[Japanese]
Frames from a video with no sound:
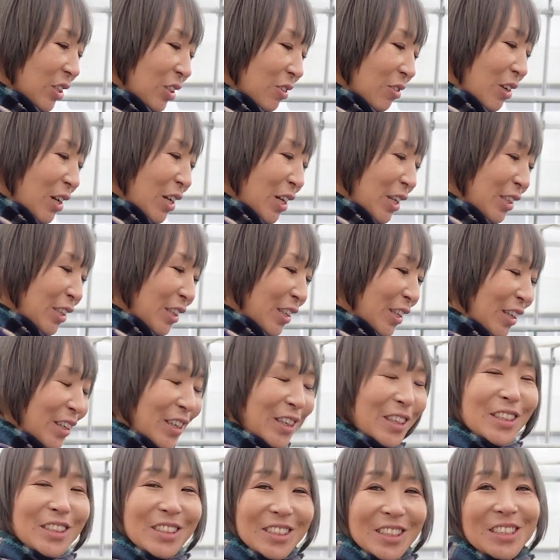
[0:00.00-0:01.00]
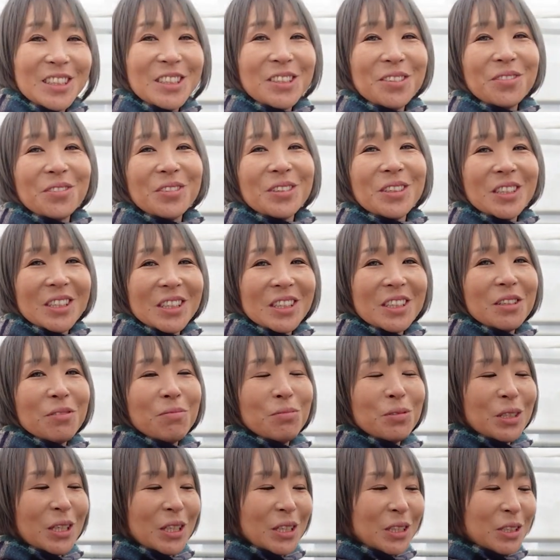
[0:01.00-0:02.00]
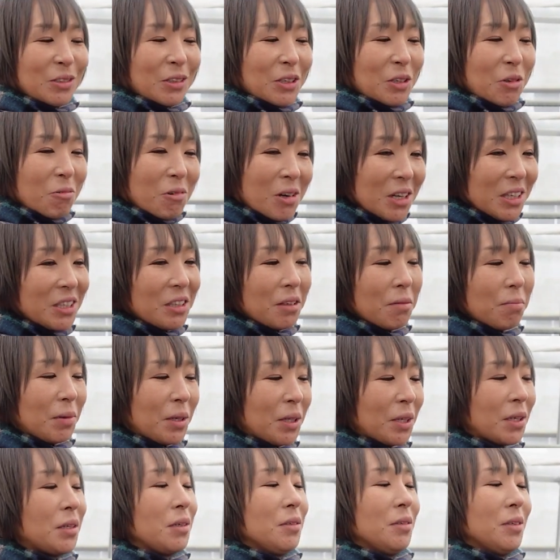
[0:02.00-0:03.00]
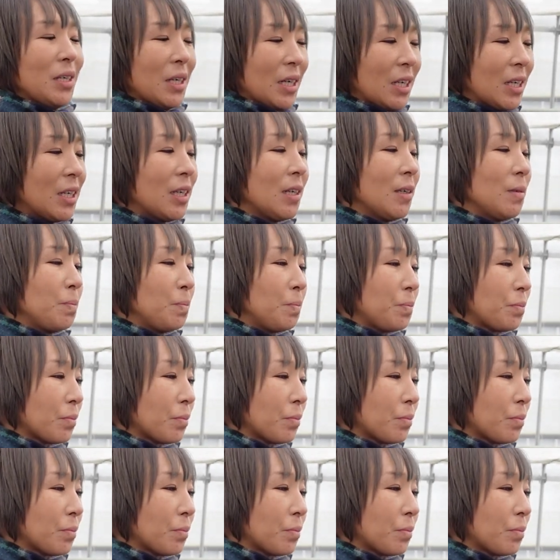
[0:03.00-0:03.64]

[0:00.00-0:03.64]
分かんないからさ、自分でさ、でも夏は弱いってみんな言うから、